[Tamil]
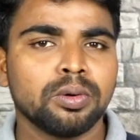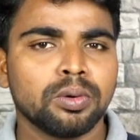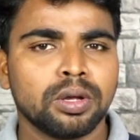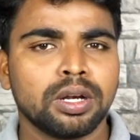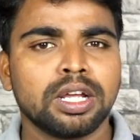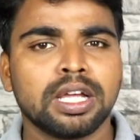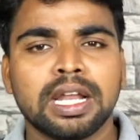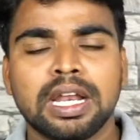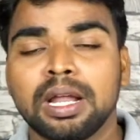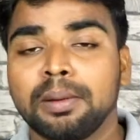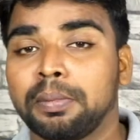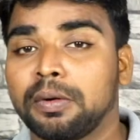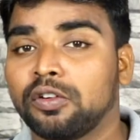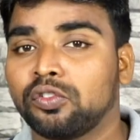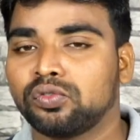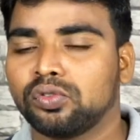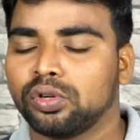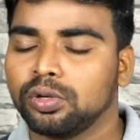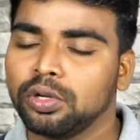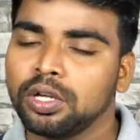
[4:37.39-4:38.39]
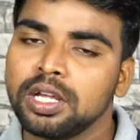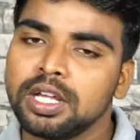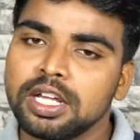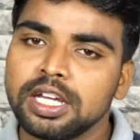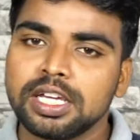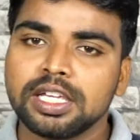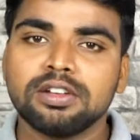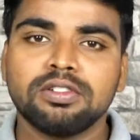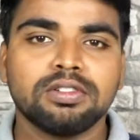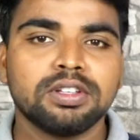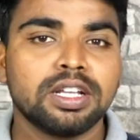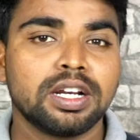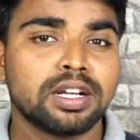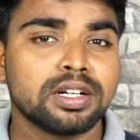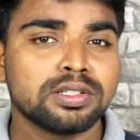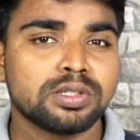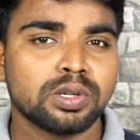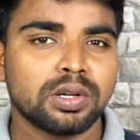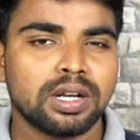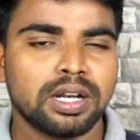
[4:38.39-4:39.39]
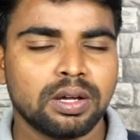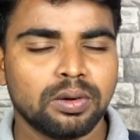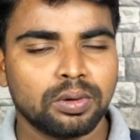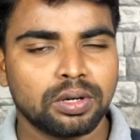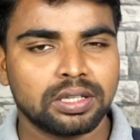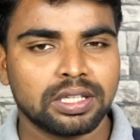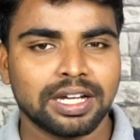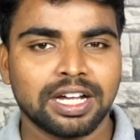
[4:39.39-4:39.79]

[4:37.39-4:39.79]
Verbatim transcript: ஒரு எல்லா பவர்ஃபுல்லும் இதில் வந்து இருக்குன்னு சொல்லலாம் ஒரு